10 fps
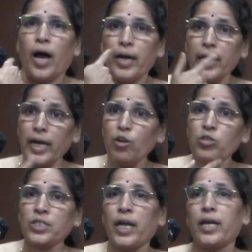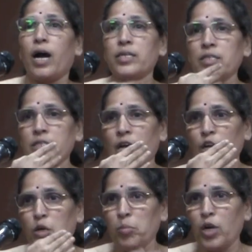అన్నీ వస్తాయి ఆజం
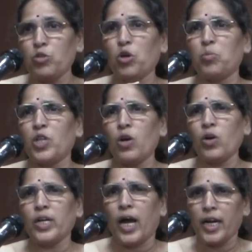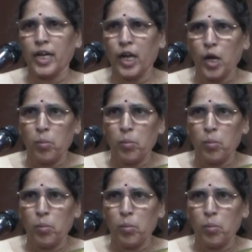జాహీర్ మిల్లుతో మొదలుకొని అంటే